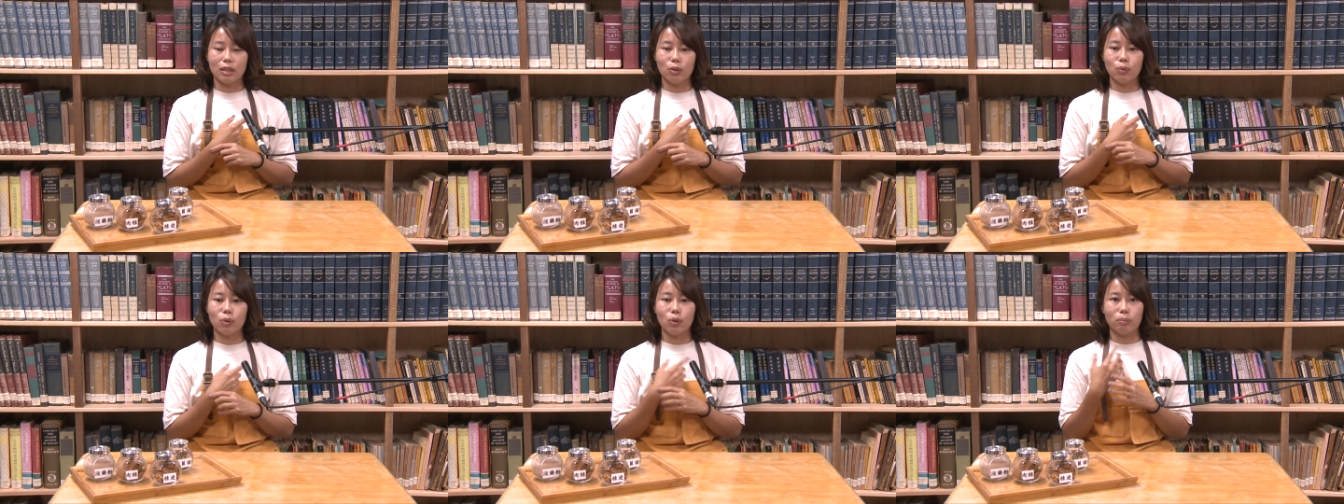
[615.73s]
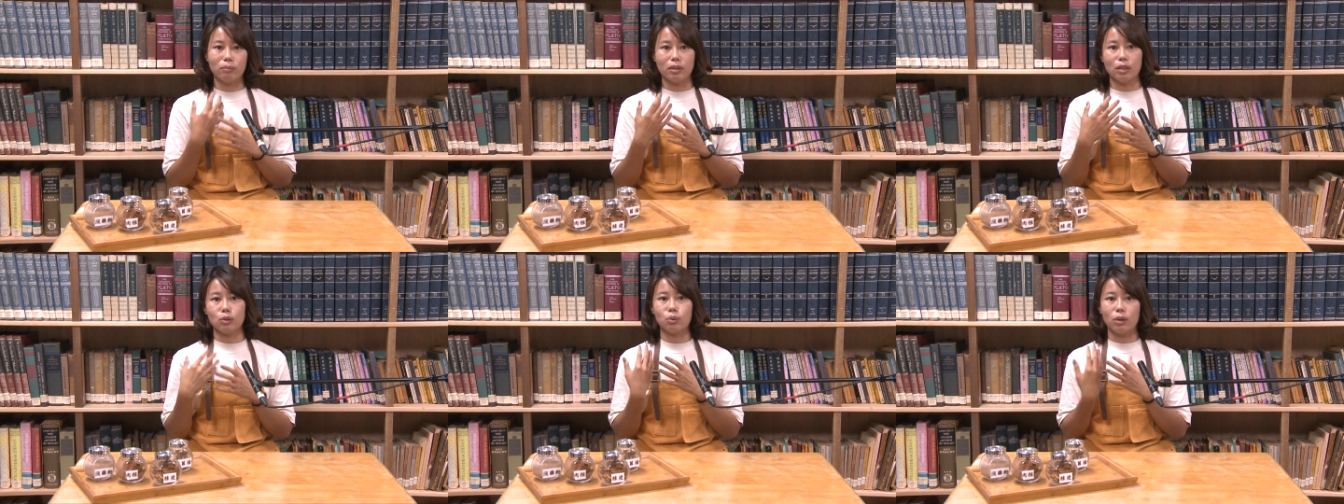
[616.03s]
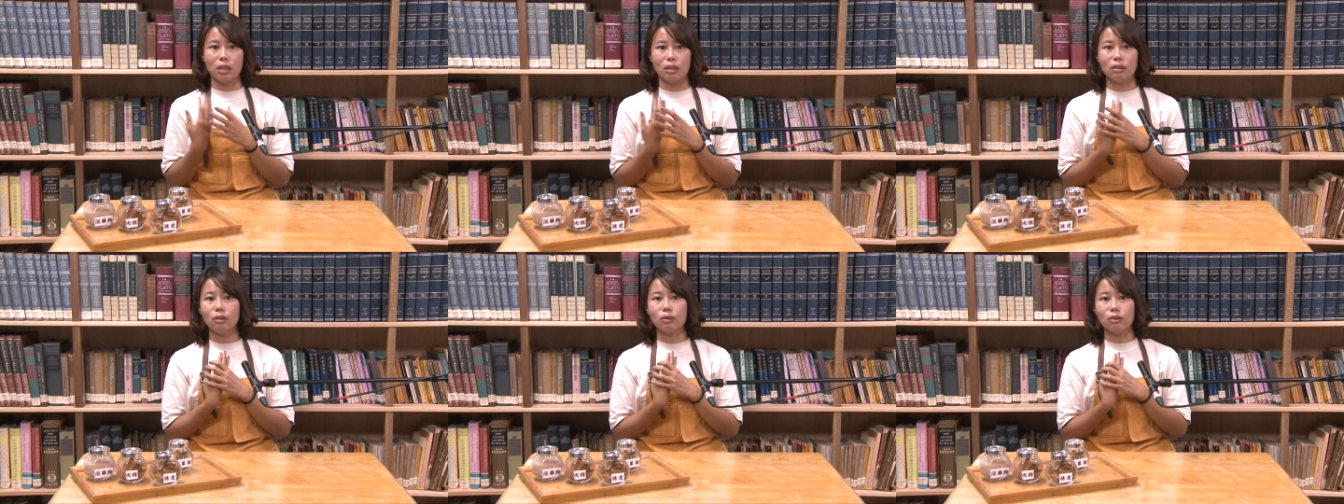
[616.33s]
因为我们的
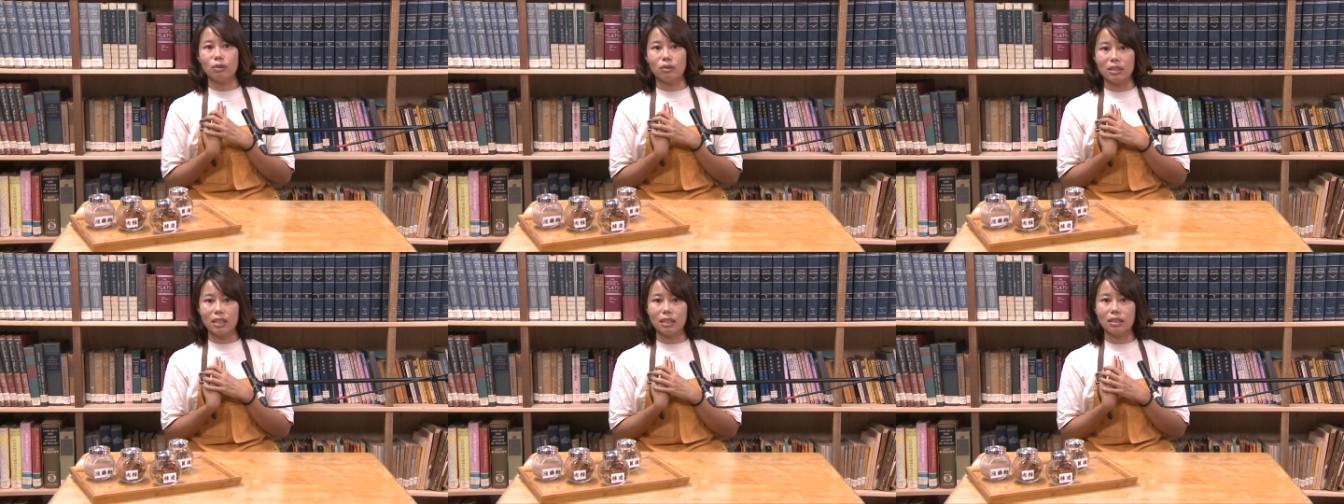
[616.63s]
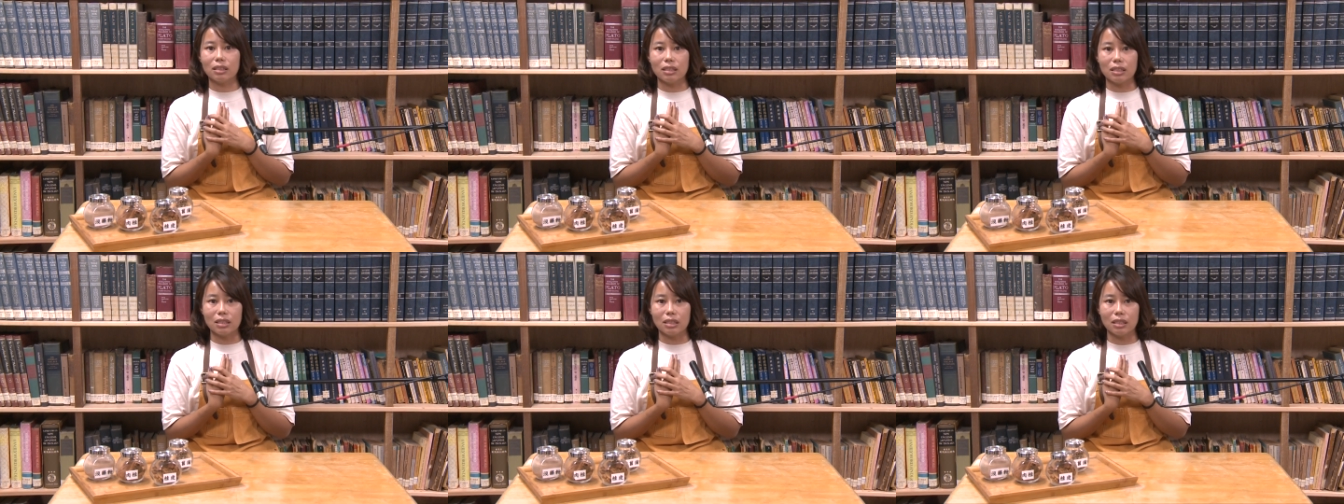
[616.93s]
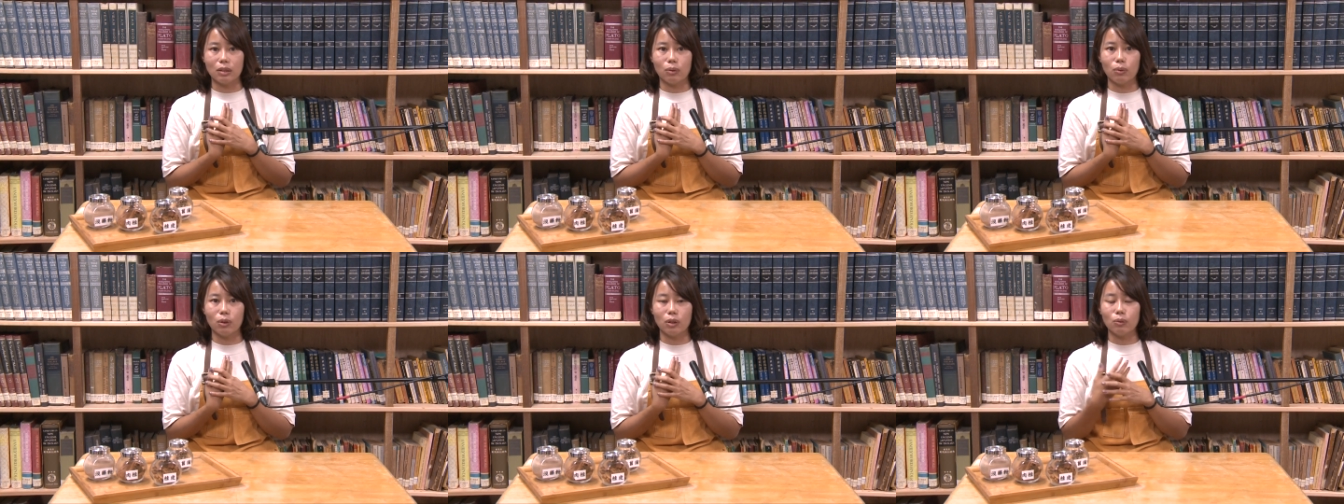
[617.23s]
传统有这样的
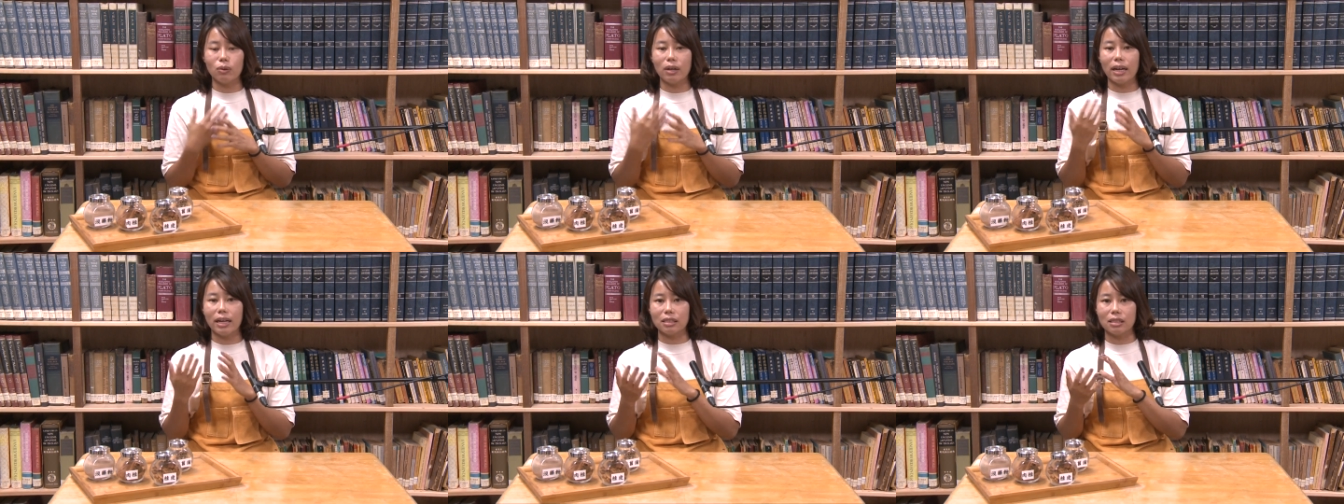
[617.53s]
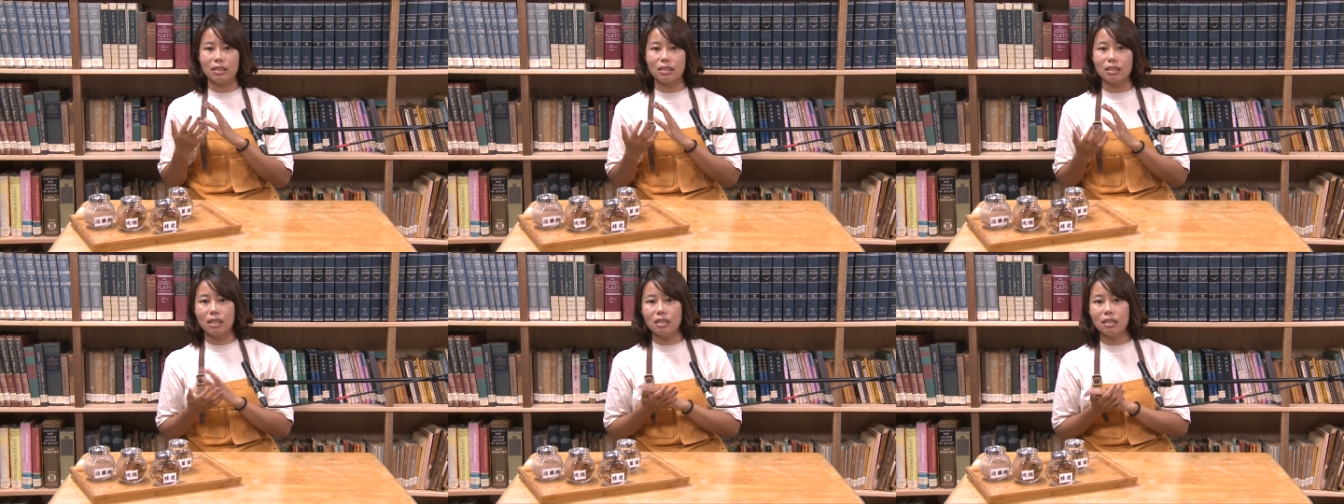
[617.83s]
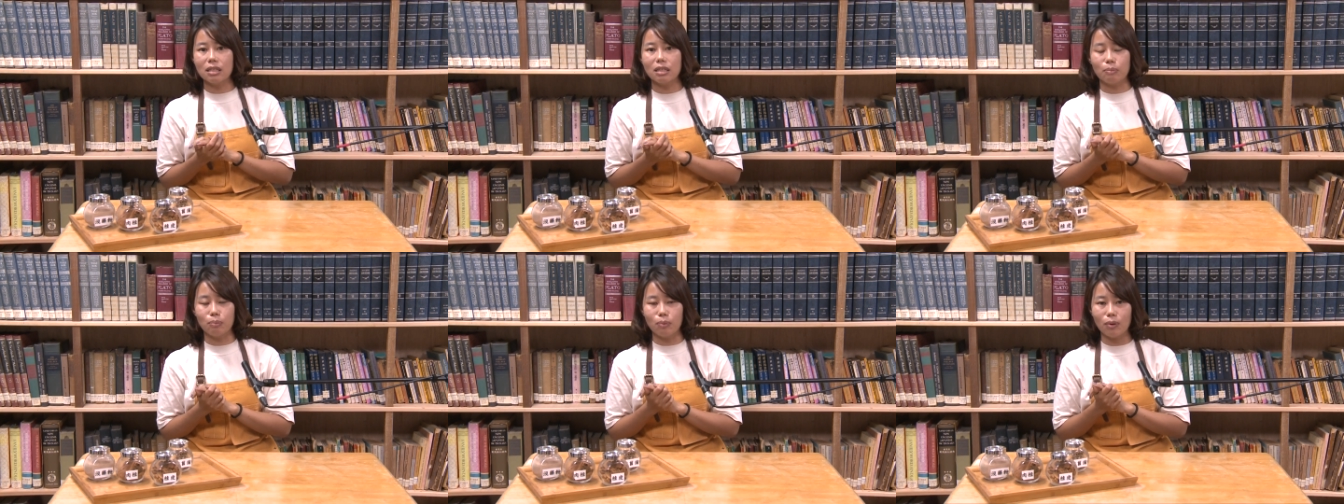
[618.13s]
习惯，如果孩子身
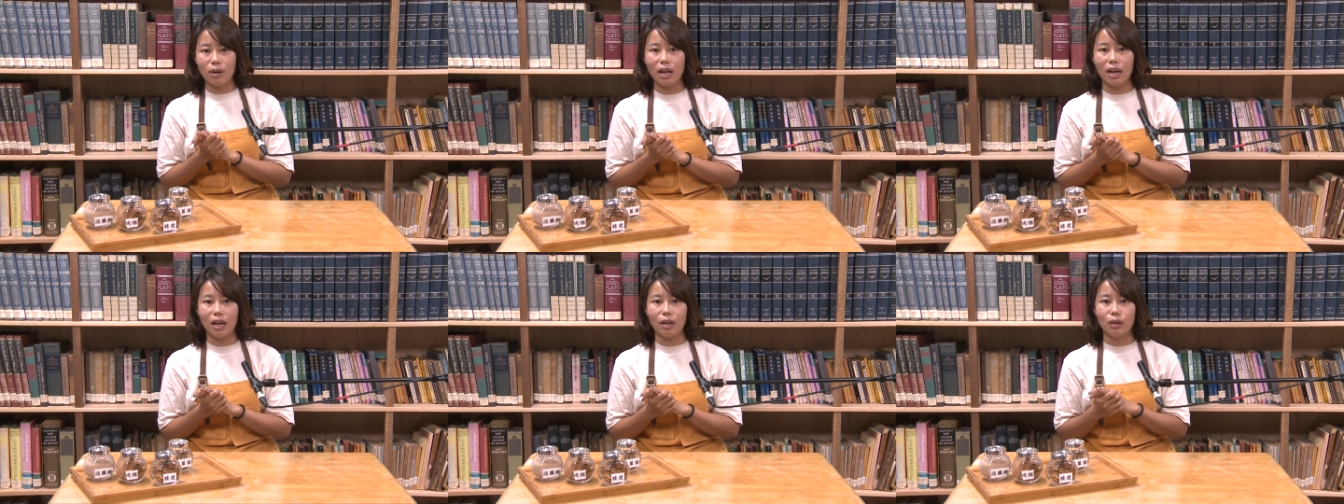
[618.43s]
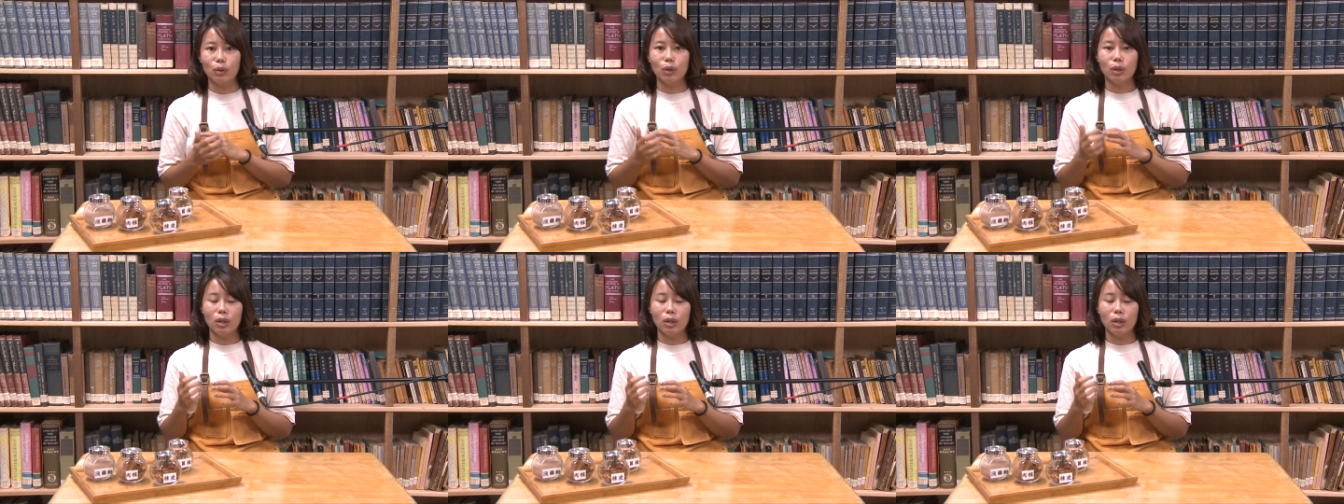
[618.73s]
体不好，